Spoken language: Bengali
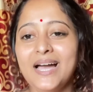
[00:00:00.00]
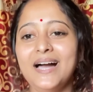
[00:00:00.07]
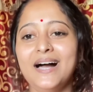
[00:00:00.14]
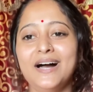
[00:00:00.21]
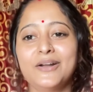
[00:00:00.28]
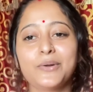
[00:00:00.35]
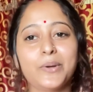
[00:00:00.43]

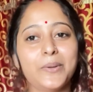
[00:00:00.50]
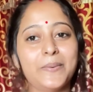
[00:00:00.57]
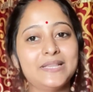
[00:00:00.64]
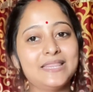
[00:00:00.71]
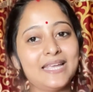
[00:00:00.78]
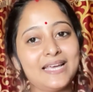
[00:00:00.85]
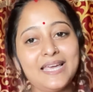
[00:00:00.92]
আর
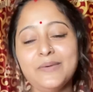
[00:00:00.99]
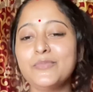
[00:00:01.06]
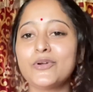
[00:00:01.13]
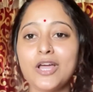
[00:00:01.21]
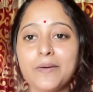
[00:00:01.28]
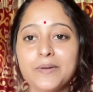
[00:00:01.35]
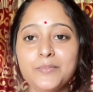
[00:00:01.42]
রবিবার থেকেই
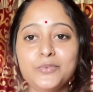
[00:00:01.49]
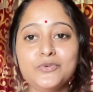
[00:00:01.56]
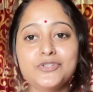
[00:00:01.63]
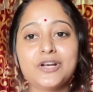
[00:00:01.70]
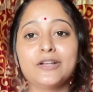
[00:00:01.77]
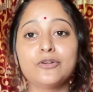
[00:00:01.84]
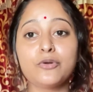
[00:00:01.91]
মনে হবে
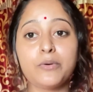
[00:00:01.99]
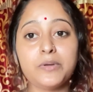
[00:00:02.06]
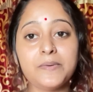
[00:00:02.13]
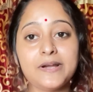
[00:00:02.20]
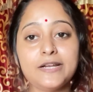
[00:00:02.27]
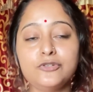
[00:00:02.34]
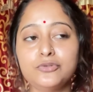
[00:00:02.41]
পুজো কারণ
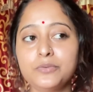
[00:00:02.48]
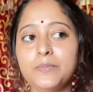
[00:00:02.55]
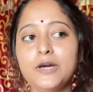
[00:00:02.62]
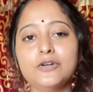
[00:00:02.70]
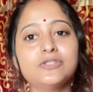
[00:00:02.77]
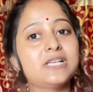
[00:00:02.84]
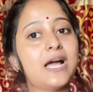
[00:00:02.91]
রবিবারে
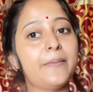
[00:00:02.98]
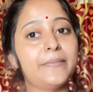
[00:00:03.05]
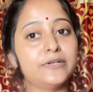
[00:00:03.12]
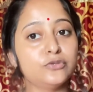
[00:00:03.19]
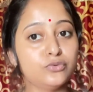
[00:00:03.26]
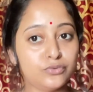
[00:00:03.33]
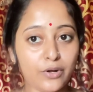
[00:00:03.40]
ডুববে হচ্ছে
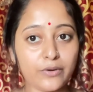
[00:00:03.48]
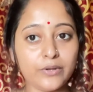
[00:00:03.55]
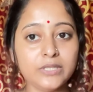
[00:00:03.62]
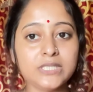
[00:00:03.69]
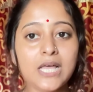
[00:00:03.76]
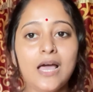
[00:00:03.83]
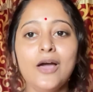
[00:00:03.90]
আমার দু
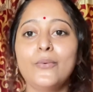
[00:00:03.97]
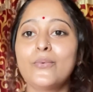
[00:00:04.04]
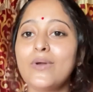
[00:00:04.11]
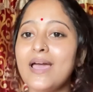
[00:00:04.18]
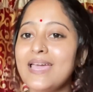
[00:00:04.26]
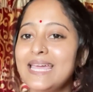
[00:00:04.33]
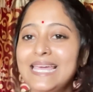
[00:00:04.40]
ননদ
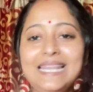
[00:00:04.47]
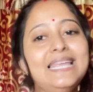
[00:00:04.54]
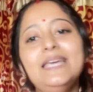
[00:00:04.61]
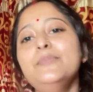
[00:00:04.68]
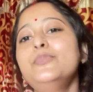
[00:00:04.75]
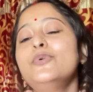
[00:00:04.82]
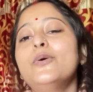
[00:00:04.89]
ওরা
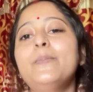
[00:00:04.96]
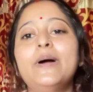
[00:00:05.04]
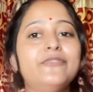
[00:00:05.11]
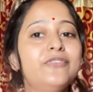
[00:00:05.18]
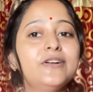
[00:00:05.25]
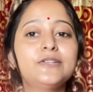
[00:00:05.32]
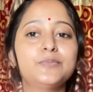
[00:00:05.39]
এলেই পুরো
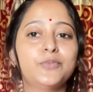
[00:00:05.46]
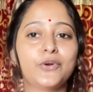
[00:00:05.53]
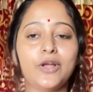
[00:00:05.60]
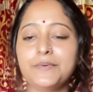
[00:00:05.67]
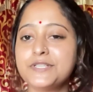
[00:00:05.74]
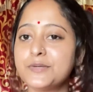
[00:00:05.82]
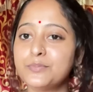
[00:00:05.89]
পারফেক্ট মনে
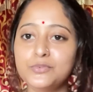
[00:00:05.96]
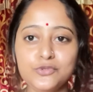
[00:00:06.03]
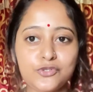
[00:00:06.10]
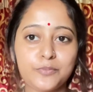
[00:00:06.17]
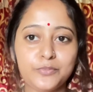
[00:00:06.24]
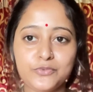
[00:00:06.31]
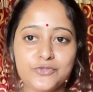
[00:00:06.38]
হবে যে
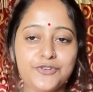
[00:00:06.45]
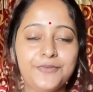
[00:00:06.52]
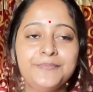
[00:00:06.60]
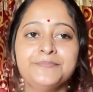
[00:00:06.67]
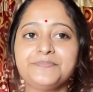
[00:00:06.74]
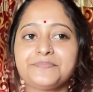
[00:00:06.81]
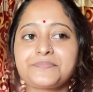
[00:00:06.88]
পুজো পুজো
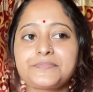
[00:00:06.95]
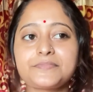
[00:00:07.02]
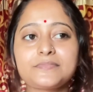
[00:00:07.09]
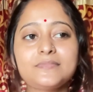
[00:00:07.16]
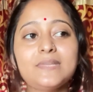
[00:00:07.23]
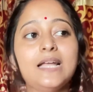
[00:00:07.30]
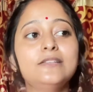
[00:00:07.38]

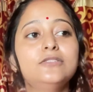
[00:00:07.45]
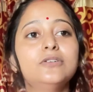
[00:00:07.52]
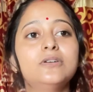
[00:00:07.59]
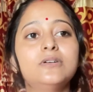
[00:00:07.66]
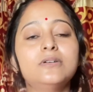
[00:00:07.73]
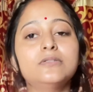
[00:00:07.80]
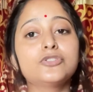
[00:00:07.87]

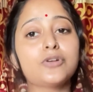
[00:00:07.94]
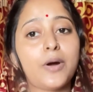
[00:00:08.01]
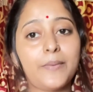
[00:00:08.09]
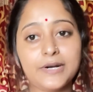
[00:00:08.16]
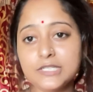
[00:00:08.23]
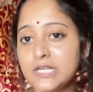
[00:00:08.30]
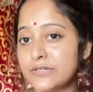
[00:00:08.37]
তো
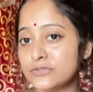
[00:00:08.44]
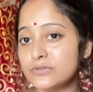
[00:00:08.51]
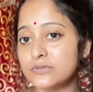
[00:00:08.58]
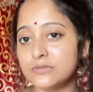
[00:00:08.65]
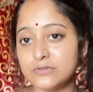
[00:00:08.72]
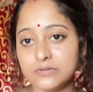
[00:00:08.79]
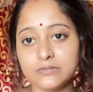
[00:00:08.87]
সবার যেহেতু
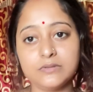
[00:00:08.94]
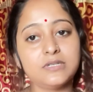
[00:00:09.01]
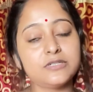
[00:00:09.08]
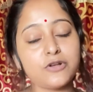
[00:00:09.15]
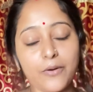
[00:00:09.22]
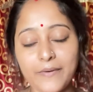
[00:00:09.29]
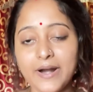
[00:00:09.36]

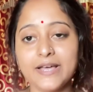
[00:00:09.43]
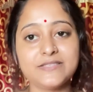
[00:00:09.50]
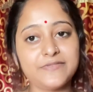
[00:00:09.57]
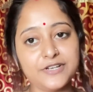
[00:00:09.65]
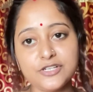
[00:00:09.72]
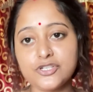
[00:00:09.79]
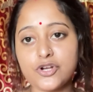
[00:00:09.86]
সবার
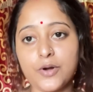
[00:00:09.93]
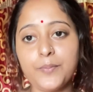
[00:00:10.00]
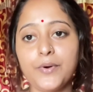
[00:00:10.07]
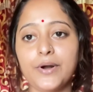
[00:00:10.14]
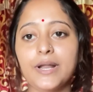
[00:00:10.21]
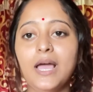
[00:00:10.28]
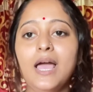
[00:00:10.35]
হাজব্যান্ড জব
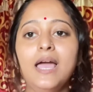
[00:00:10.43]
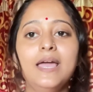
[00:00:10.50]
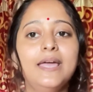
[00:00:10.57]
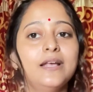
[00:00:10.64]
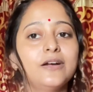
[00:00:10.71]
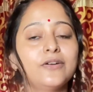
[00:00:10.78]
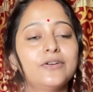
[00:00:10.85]
করে
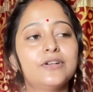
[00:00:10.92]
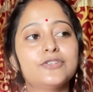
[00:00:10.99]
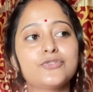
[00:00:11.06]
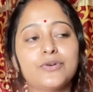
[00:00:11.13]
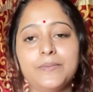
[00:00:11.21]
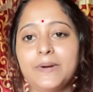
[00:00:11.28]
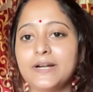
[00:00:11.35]
এই কারণে
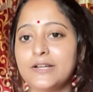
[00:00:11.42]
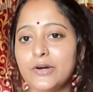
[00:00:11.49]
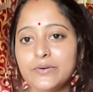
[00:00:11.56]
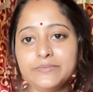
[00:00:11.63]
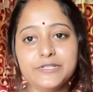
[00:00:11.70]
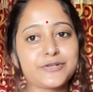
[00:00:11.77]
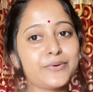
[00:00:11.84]
শনিবারটা
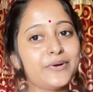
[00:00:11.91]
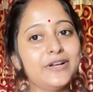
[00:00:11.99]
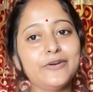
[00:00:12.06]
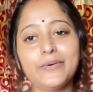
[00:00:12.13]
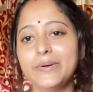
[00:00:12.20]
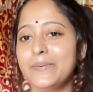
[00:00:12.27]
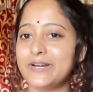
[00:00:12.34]
অফিস করে
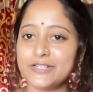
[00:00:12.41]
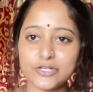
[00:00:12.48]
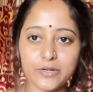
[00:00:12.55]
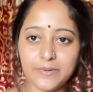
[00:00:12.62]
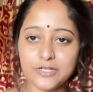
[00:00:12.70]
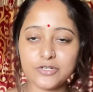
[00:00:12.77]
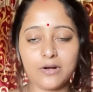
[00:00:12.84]
রবিবারে
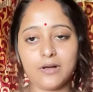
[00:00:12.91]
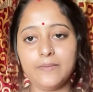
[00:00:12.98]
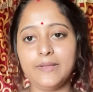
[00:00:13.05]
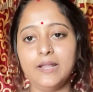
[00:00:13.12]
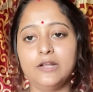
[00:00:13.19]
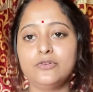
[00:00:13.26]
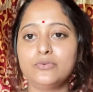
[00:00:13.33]
সবাই
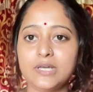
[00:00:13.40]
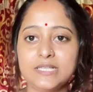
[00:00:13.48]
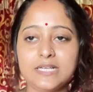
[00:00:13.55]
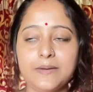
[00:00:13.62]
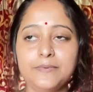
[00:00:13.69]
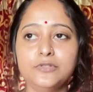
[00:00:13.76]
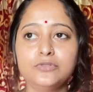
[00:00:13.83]
সকালবেলা ঢুকে
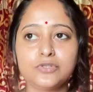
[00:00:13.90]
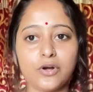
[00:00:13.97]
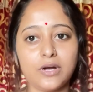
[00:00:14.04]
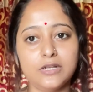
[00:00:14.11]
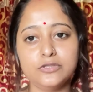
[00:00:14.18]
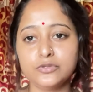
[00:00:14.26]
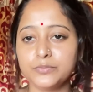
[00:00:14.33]
যাবে
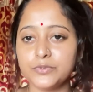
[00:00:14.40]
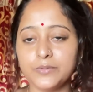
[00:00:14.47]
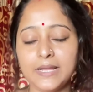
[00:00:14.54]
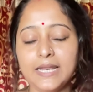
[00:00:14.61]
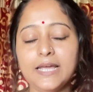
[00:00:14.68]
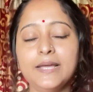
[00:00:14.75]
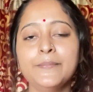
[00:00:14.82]
সকাল
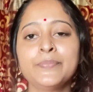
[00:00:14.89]
দুপুরবেলায়